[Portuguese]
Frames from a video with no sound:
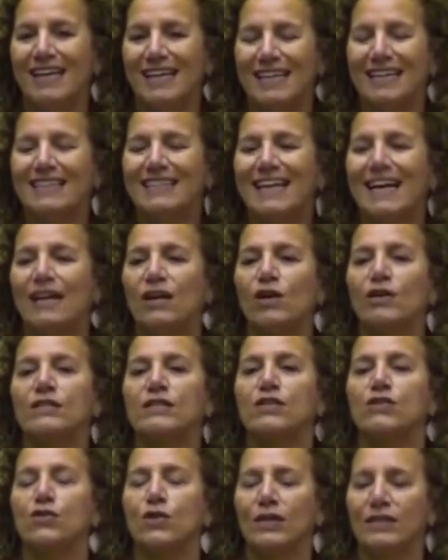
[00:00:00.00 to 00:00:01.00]
que tem a
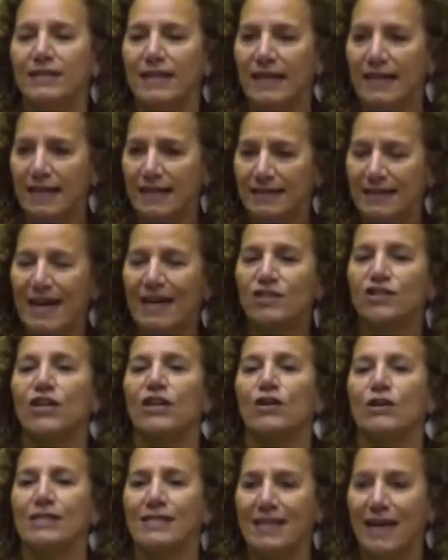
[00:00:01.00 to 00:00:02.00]
nossa solidariedade, a
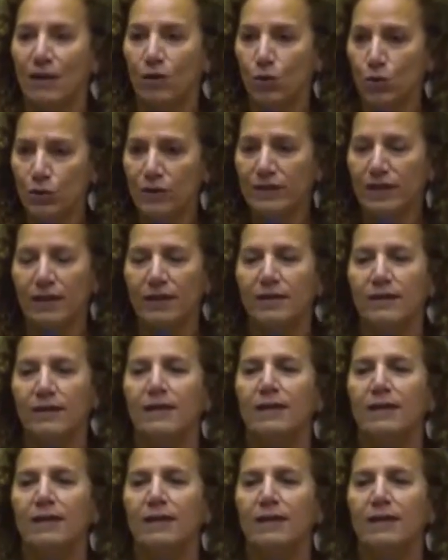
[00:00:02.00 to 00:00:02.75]
nossa luta